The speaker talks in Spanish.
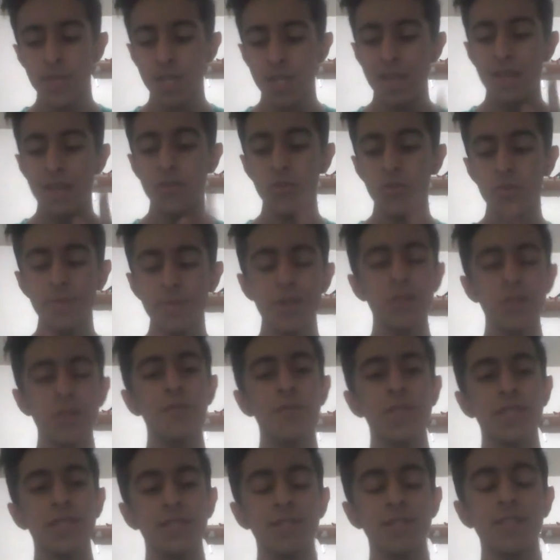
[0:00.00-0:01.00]
Número
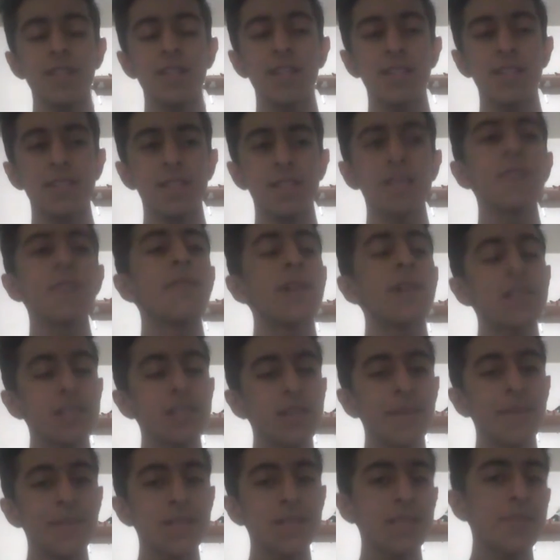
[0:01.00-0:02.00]
27.
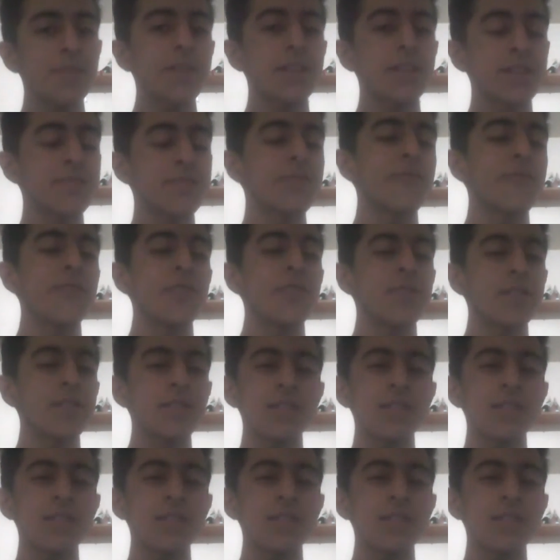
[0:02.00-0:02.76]
Básicamente mi canción favorita